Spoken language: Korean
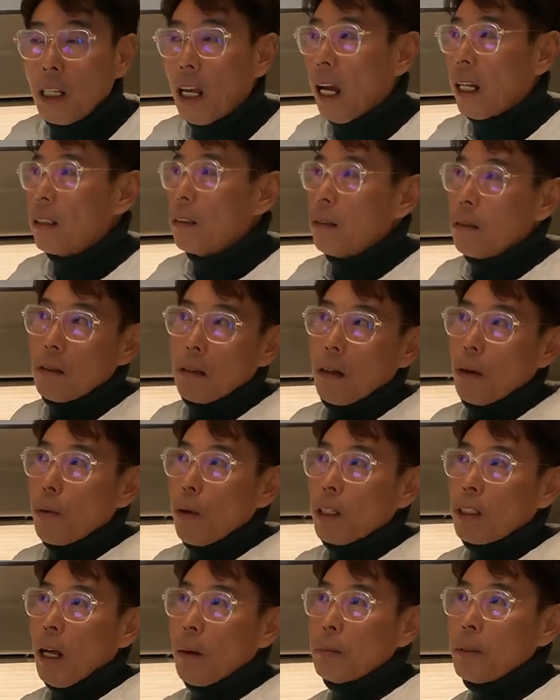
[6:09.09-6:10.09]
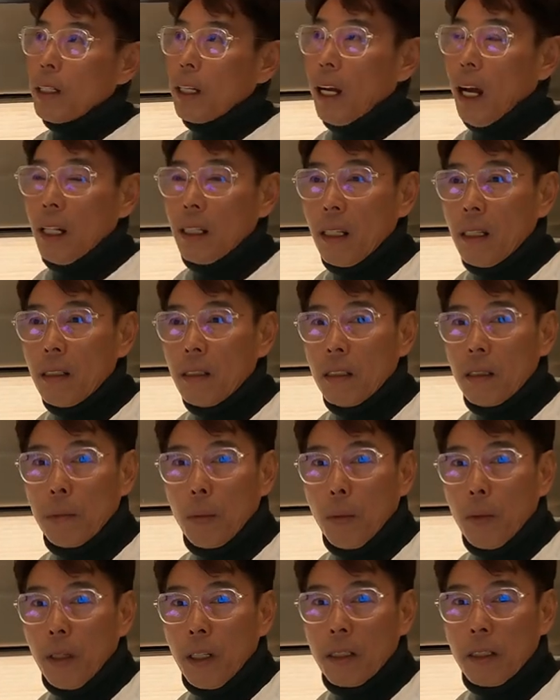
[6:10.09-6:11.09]
이 안드로이드가 왜 탑재가 안 되는지
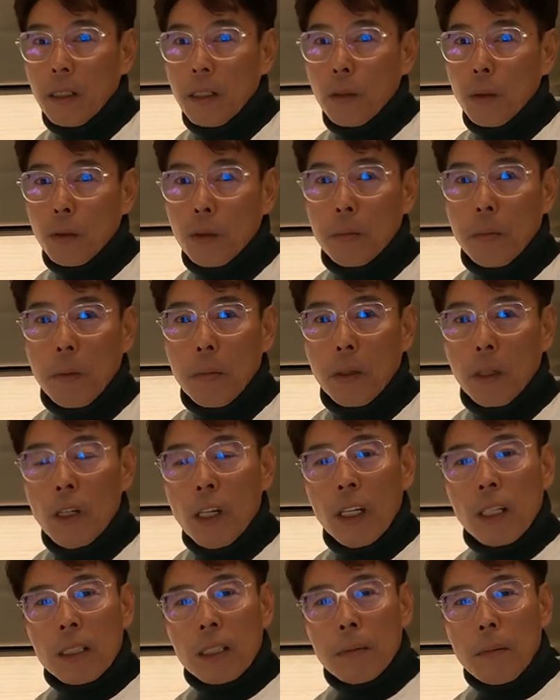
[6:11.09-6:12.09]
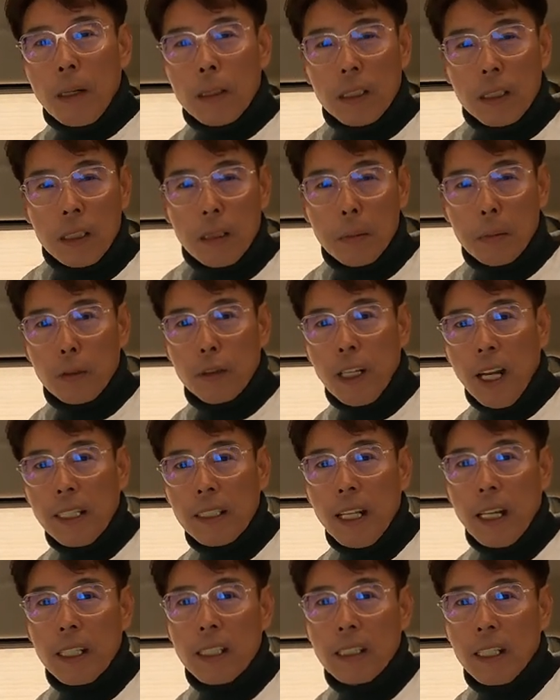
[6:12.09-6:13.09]
모르겠어요. 요즘에 뭐 스마트 TV도
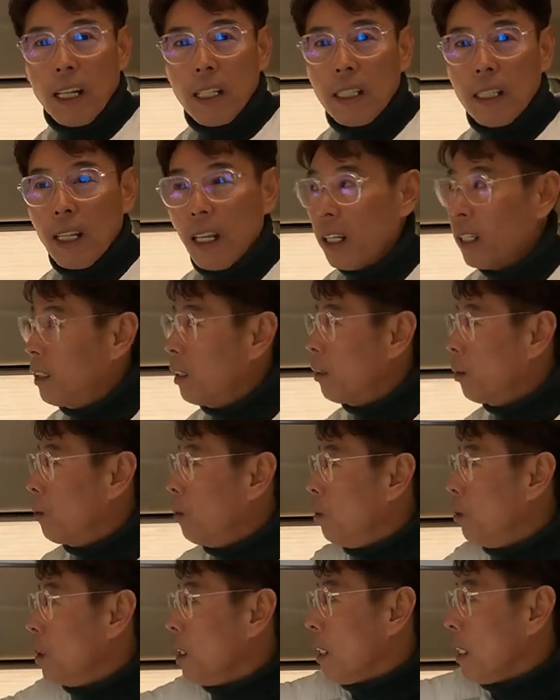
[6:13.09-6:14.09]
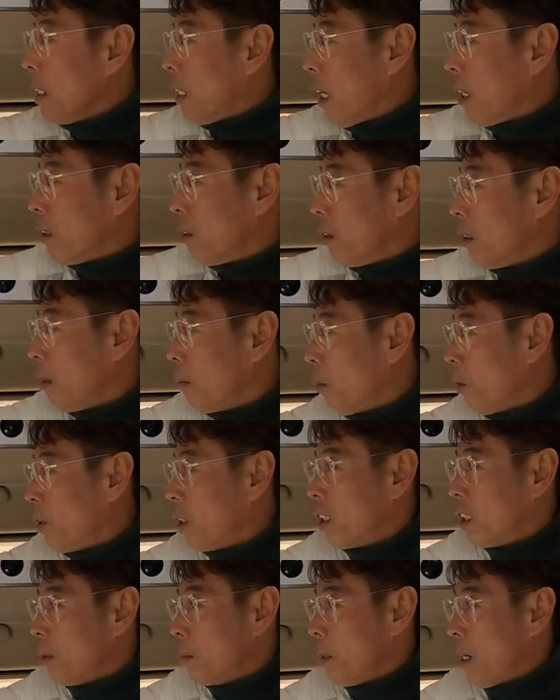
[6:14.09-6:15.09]
상당히 싼데 그리고 아 이런데
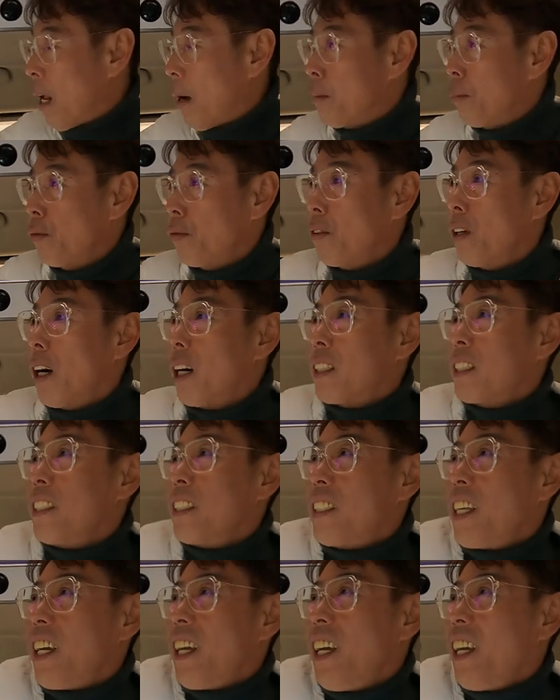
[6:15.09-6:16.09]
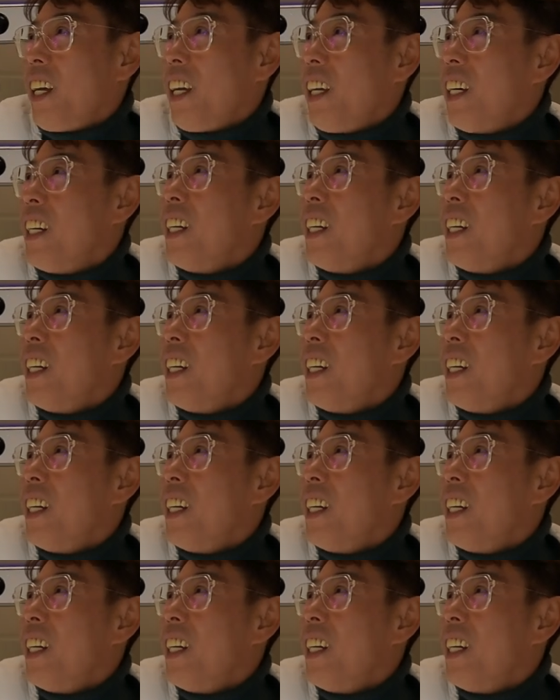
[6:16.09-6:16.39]
머리 찌면 아플 것 같은데